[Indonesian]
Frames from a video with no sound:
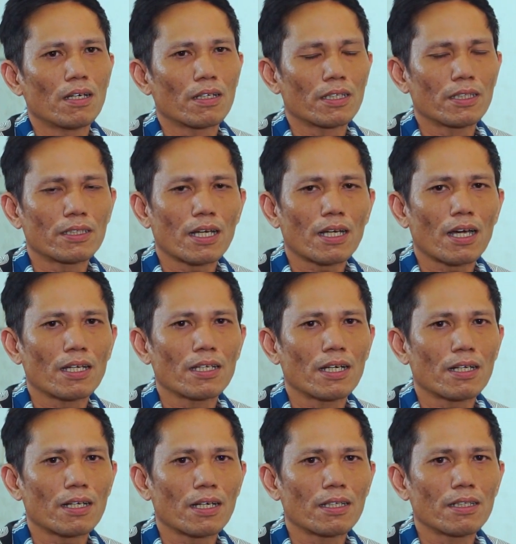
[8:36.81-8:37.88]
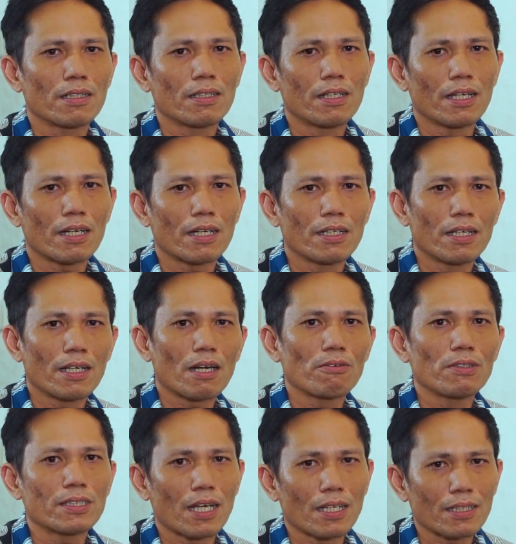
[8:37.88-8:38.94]
kita kaya akan daerah-daerah
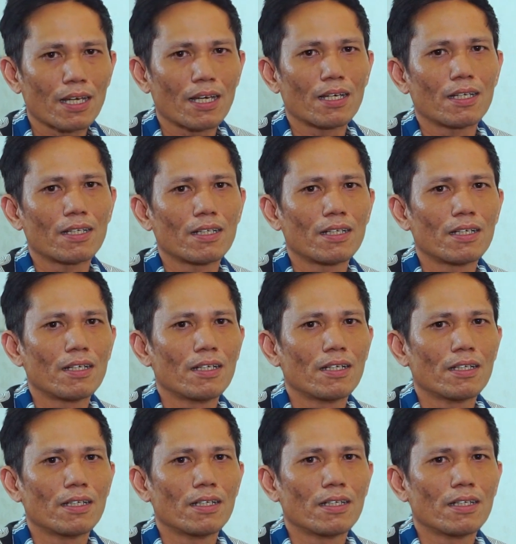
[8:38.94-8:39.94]
wisata. Hmm.